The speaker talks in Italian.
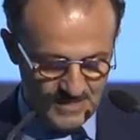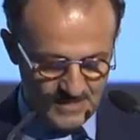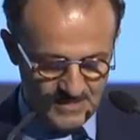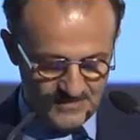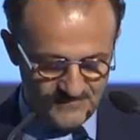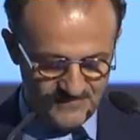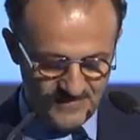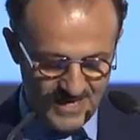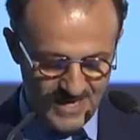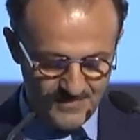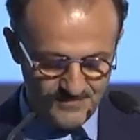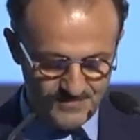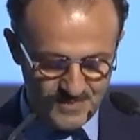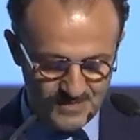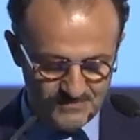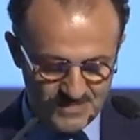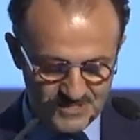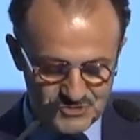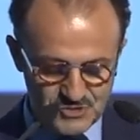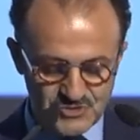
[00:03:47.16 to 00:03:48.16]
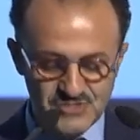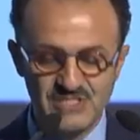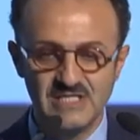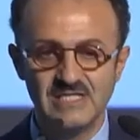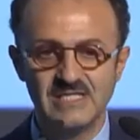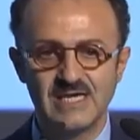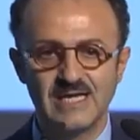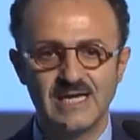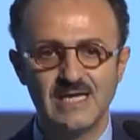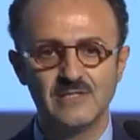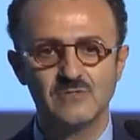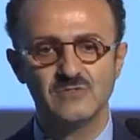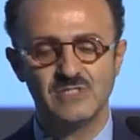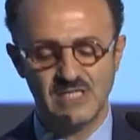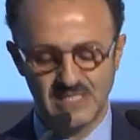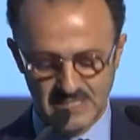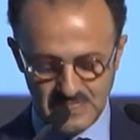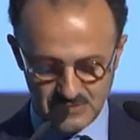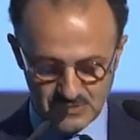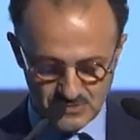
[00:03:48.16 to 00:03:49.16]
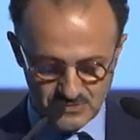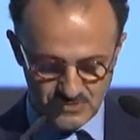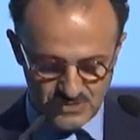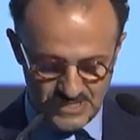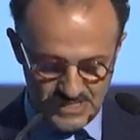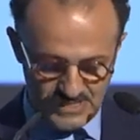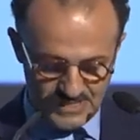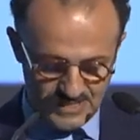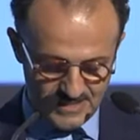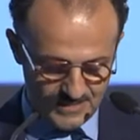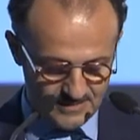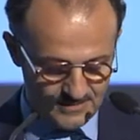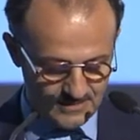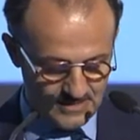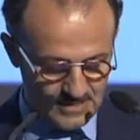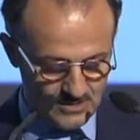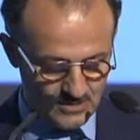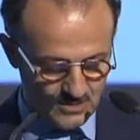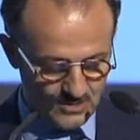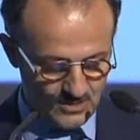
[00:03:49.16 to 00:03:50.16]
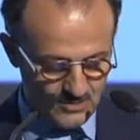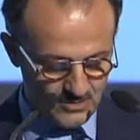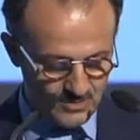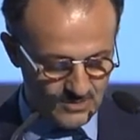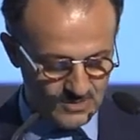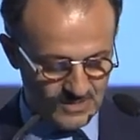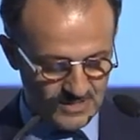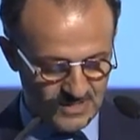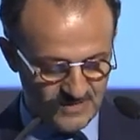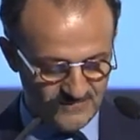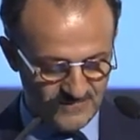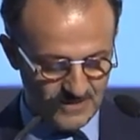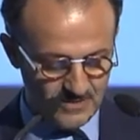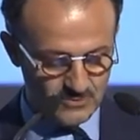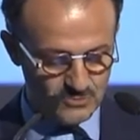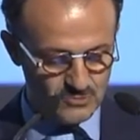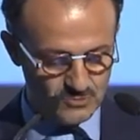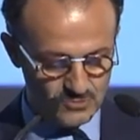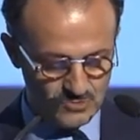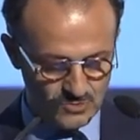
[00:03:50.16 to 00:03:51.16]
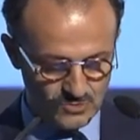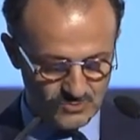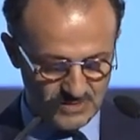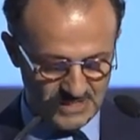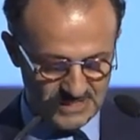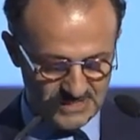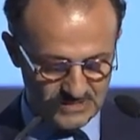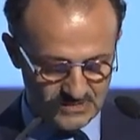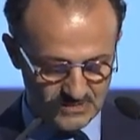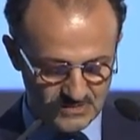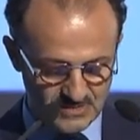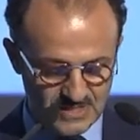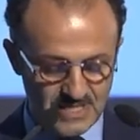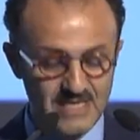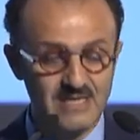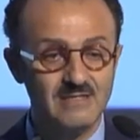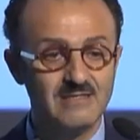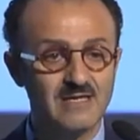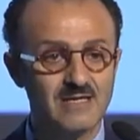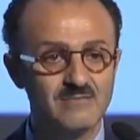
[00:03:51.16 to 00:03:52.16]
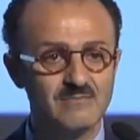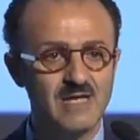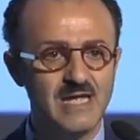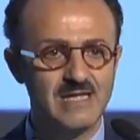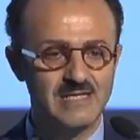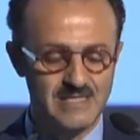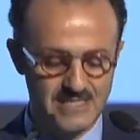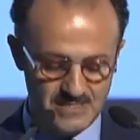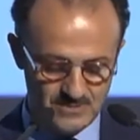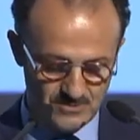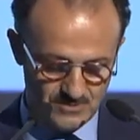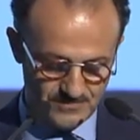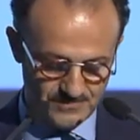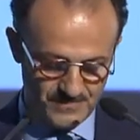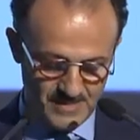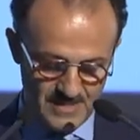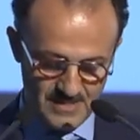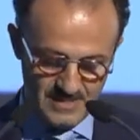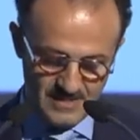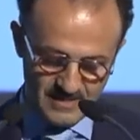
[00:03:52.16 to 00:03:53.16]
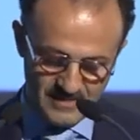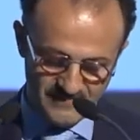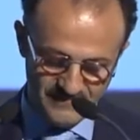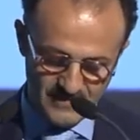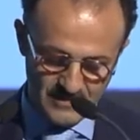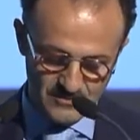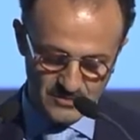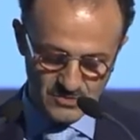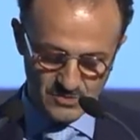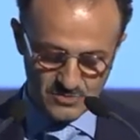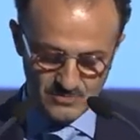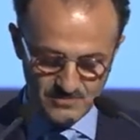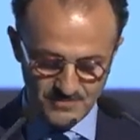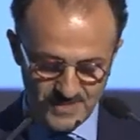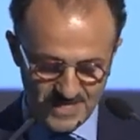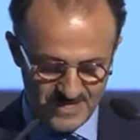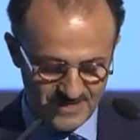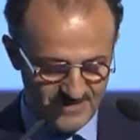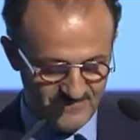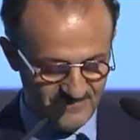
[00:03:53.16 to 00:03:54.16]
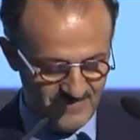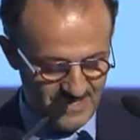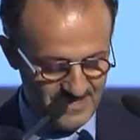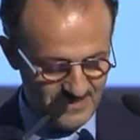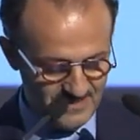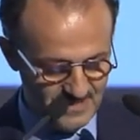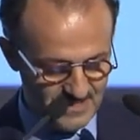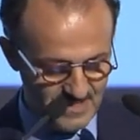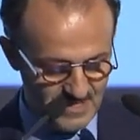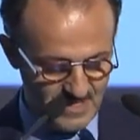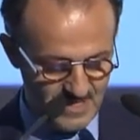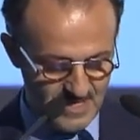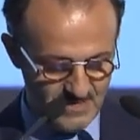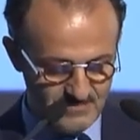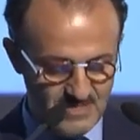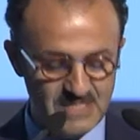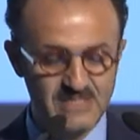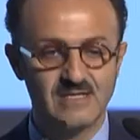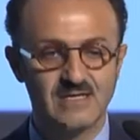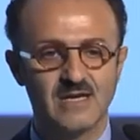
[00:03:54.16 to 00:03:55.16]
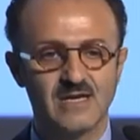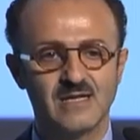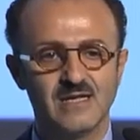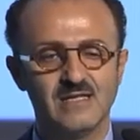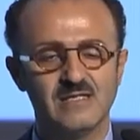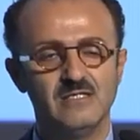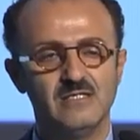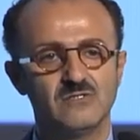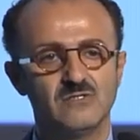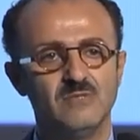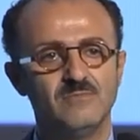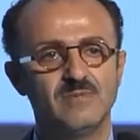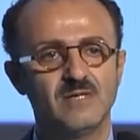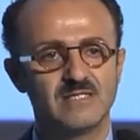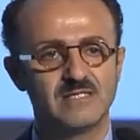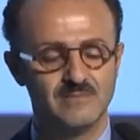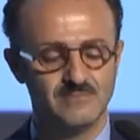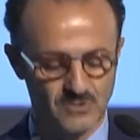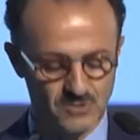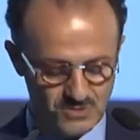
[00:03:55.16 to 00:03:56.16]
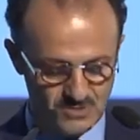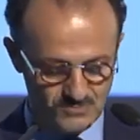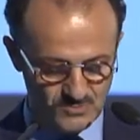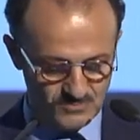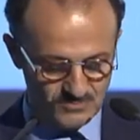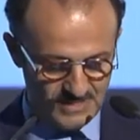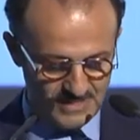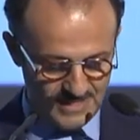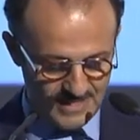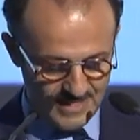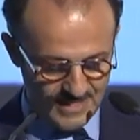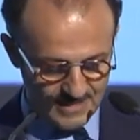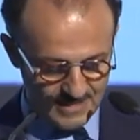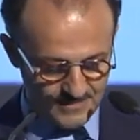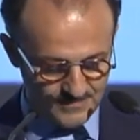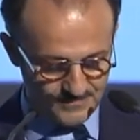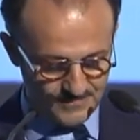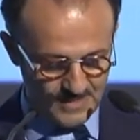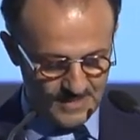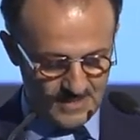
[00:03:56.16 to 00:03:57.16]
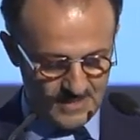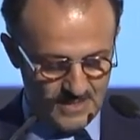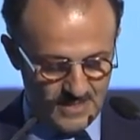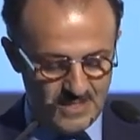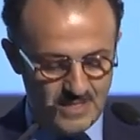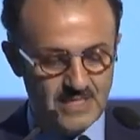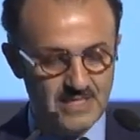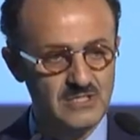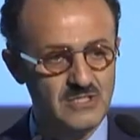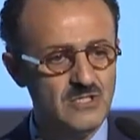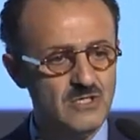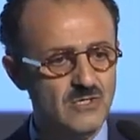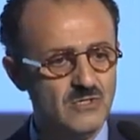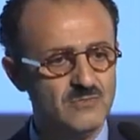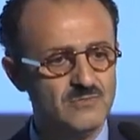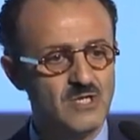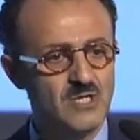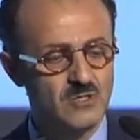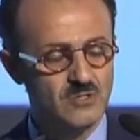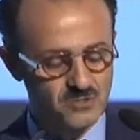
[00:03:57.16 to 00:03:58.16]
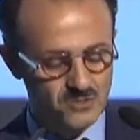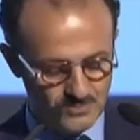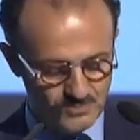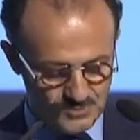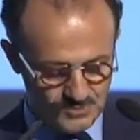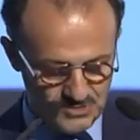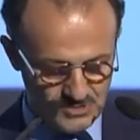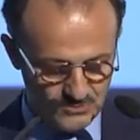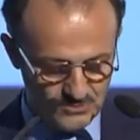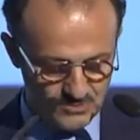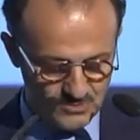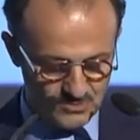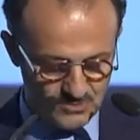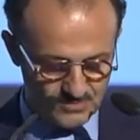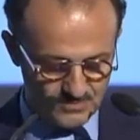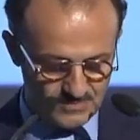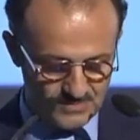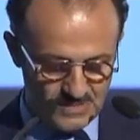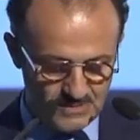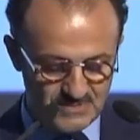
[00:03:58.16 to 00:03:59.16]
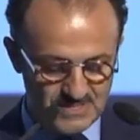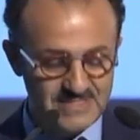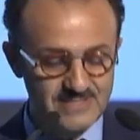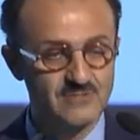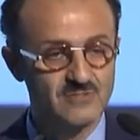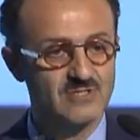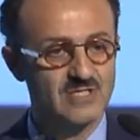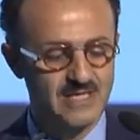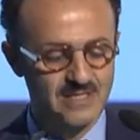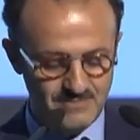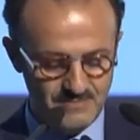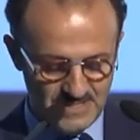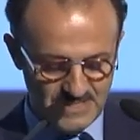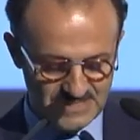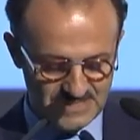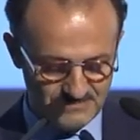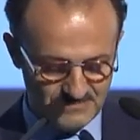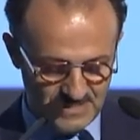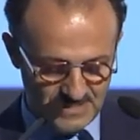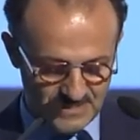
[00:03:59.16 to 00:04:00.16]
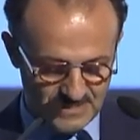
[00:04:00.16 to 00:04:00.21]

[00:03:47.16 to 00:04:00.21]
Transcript: FIAP è il maggior sindacato di categoria di coloro che fanno tutto questo, che intermediano, che fanno comprare, vendere e mettere a reddito il patrimonio immobiliare. Ed io mi occupo di uno di questi organismi